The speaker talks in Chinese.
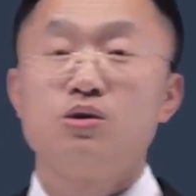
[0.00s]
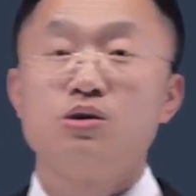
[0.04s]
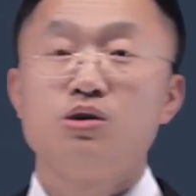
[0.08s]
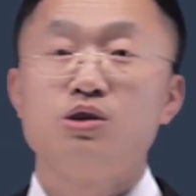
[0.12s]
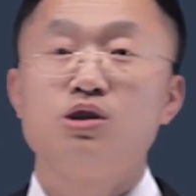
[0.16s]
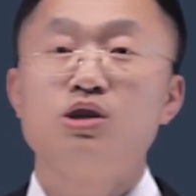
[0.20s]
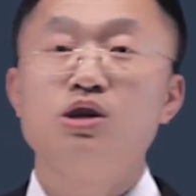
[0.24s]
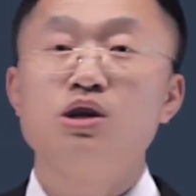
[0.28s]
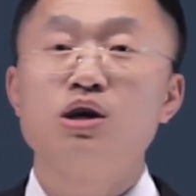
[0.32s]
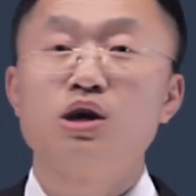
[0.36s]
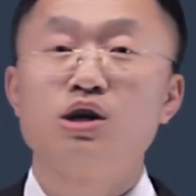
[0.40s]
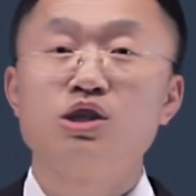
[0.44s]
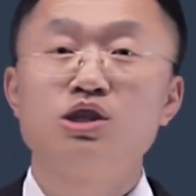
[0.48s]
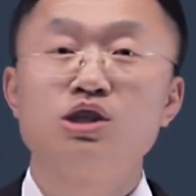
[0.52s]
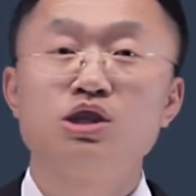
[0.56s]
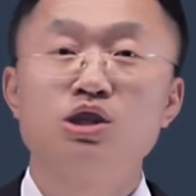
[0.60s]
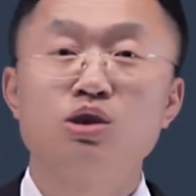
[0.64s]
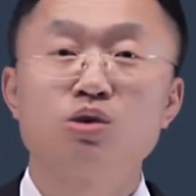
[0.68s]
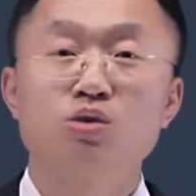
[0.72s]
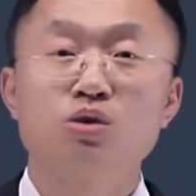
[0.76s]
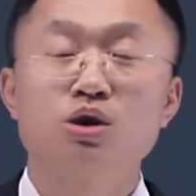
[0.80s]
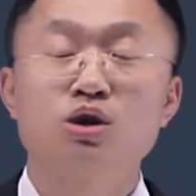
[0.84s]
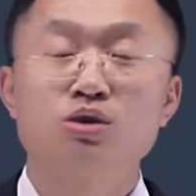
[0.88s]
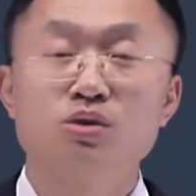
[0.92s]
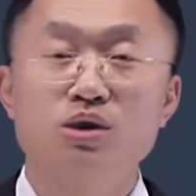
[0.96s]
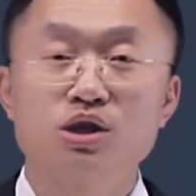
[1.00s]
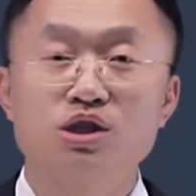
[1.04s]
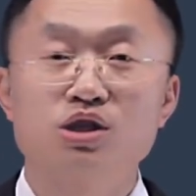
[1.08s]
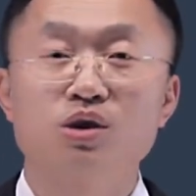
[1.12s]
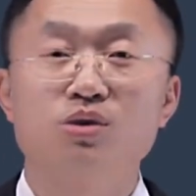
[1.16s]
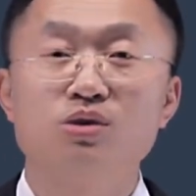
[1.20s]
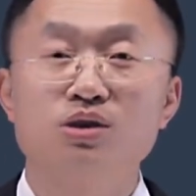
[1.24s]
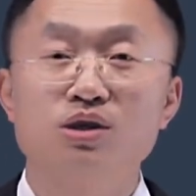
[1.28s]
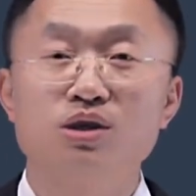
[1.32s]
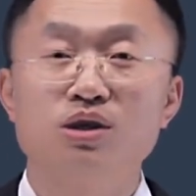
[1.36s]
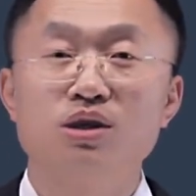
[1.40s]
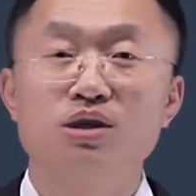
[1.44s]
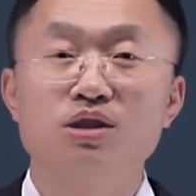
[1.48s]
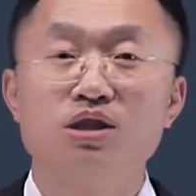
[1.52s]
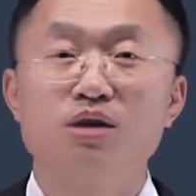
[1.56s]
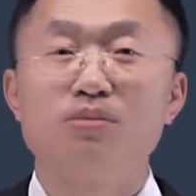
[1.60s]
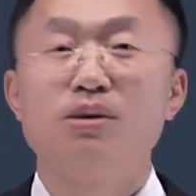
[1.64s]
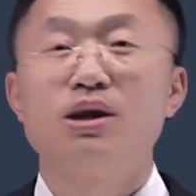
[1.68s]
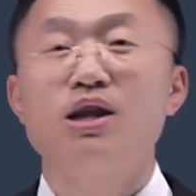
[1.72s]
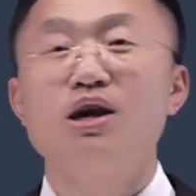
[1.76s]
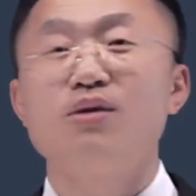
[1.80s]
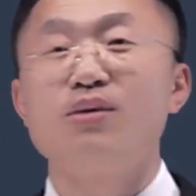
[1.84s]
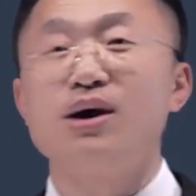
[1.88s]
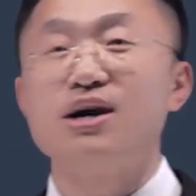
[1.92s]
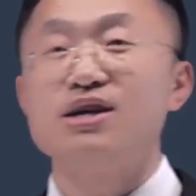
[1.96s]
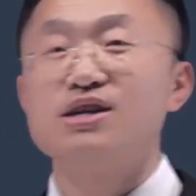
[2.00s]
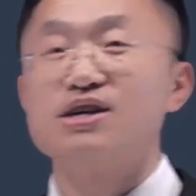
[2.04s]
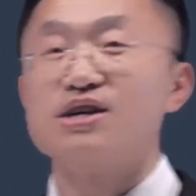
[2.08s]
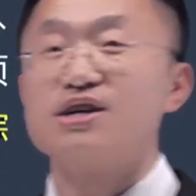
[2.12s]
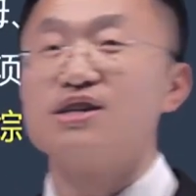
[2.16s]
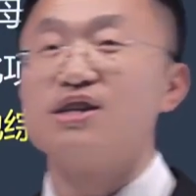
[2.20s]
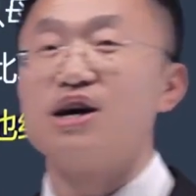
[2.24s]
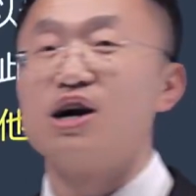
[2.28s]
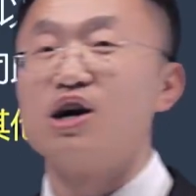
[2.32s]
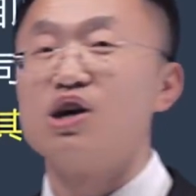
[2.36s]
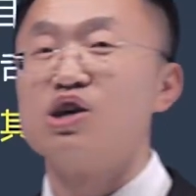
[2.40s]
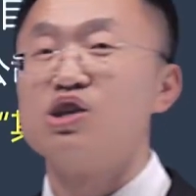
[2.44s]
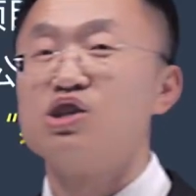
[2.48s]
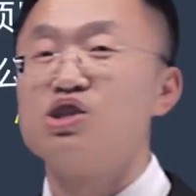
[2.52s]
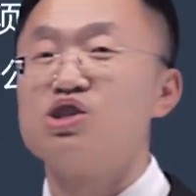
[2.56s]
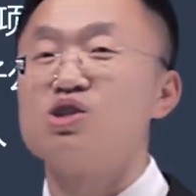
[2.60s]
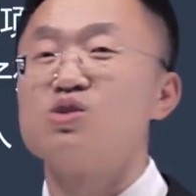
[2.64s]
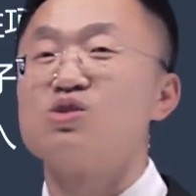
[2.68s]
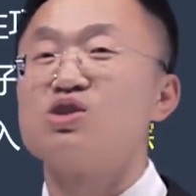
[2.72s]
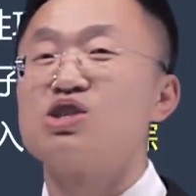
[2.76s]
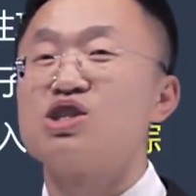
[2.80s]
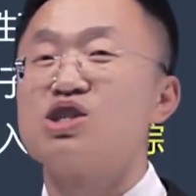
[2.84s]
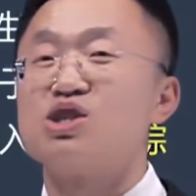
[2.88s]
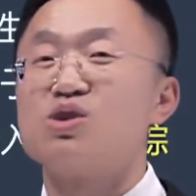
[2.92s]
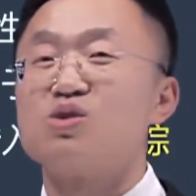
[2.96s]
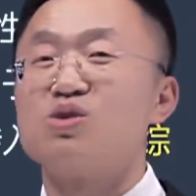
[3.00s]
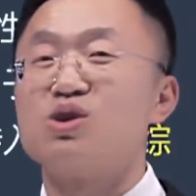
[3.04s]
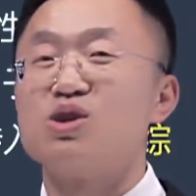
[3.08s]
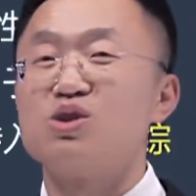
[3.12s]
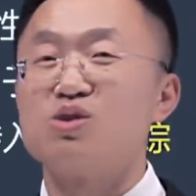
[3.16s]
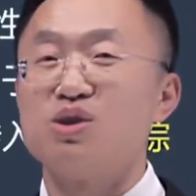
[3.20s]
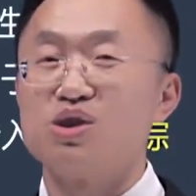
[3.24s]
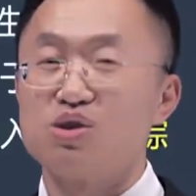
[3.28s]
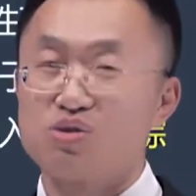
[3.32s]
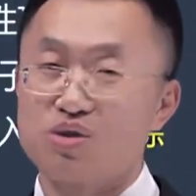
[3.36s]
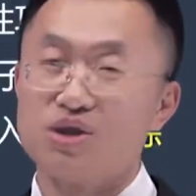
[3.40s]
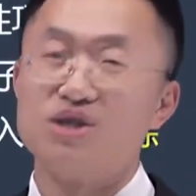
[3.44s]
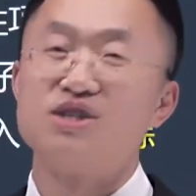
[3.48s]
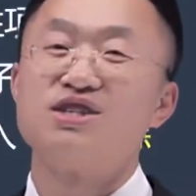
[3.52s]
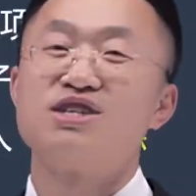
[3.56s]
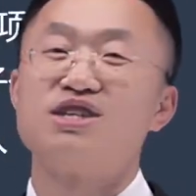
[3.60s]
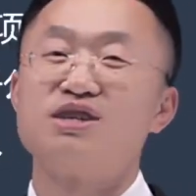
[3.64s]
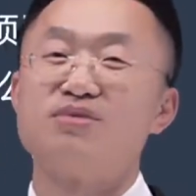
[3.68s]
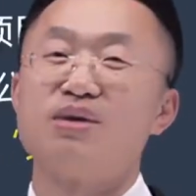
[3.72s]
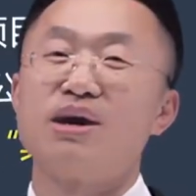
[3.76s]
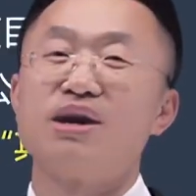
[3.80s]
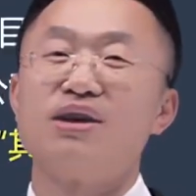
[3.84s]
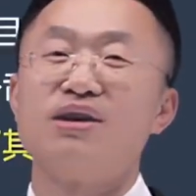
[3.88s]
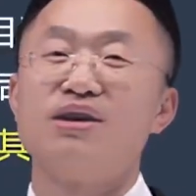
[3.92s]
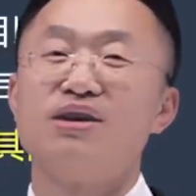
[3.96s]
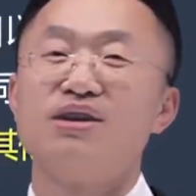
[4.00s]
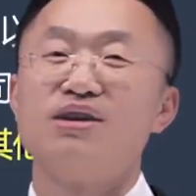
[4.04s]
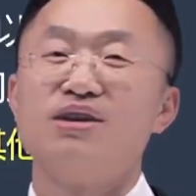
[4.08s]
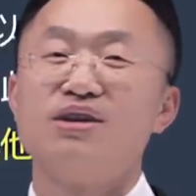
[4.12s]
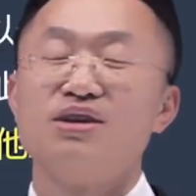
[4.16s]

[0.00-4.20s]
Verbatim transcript: 一个是汇兑收益，那么另外一个呢就是汇兑损失呗。